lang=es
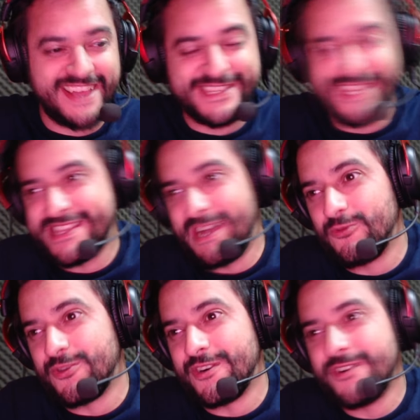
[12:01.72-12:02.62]
al siguiente
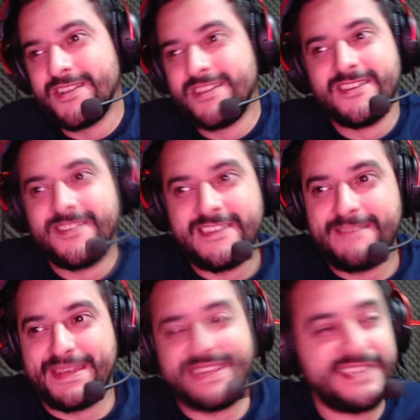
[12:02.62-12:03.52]
auto,
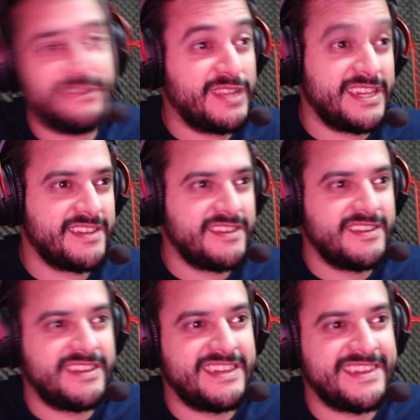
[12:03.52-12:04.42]
impredecible.
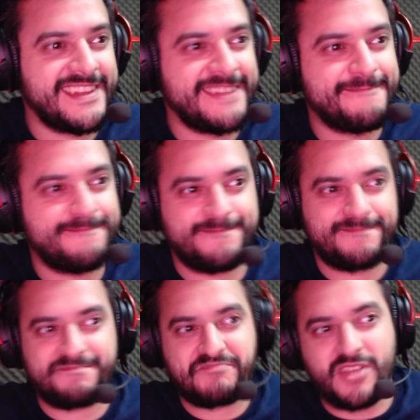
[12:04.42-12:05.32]
Donde
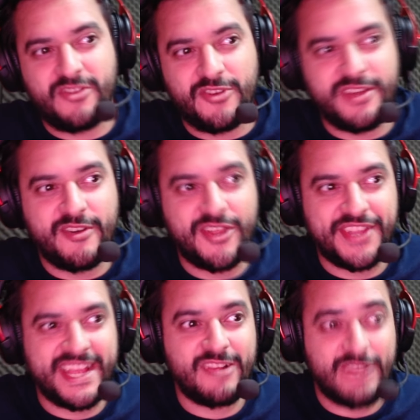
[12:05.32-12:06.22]
bueno, un
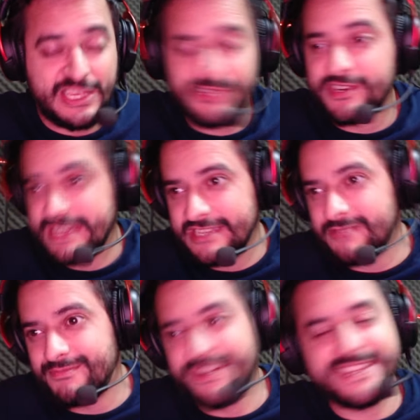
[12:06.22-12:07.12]
ataque de corazón,
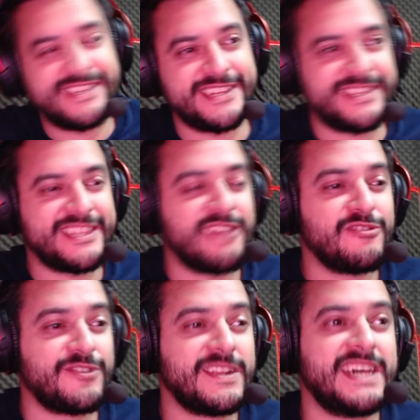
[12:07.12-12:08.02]
eso puede ser si está
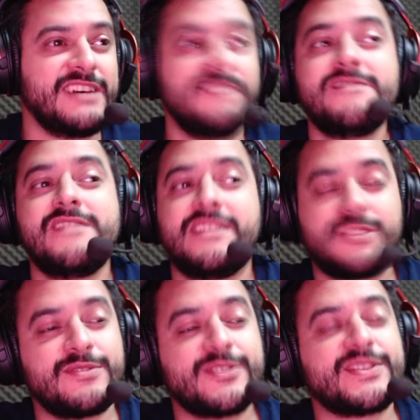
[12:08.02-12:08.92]
controlado.
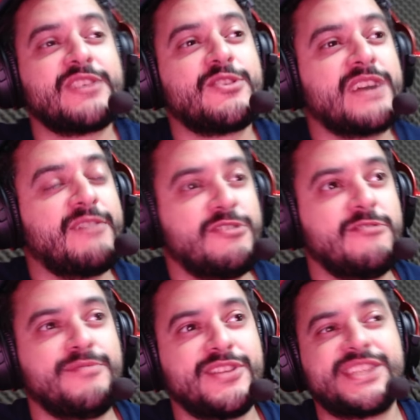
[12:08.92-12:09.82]
Sobredosis y drogas,
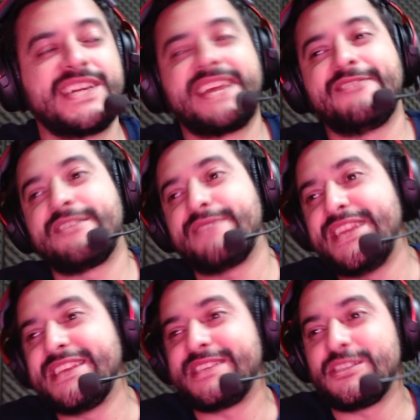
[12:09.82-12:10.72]
bueno, podés llegar a ver
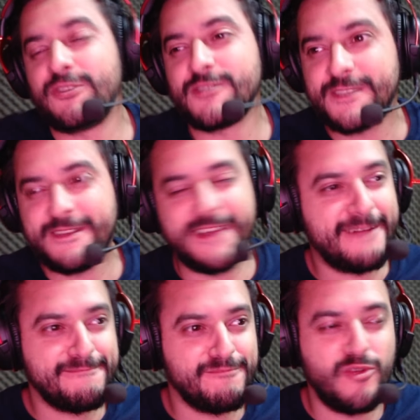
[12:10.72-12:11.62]
venir si sos eh,
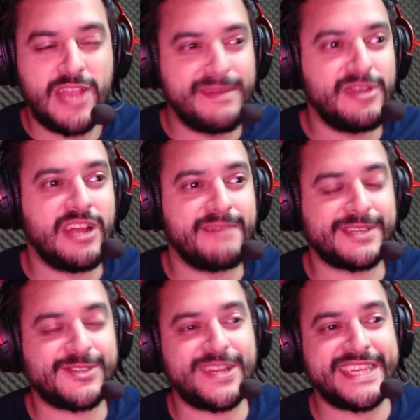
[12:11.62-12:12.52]
muy amigo de la
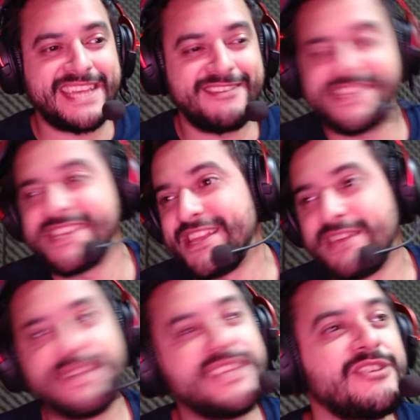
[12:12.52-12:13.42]
persona y sabes en qué anda
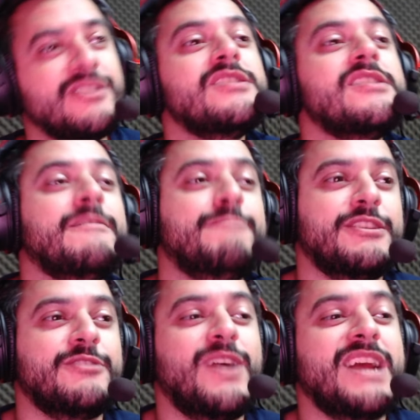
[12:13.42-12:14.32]
metido.
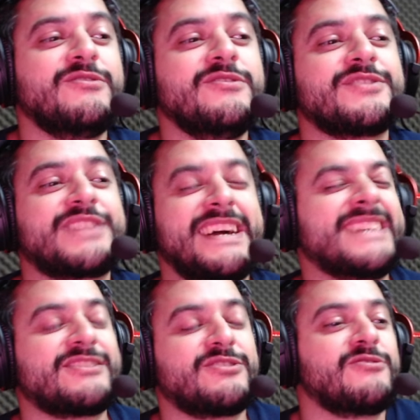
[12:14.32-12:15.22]
Pero igual, boludo, o sea,
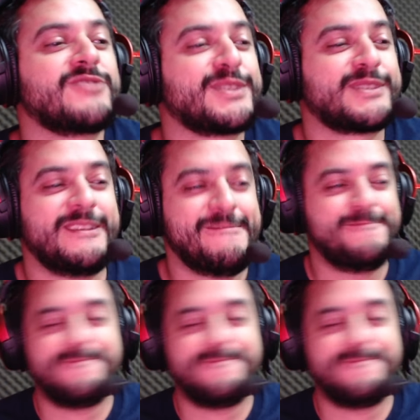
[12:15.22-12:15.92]
esas son cosas que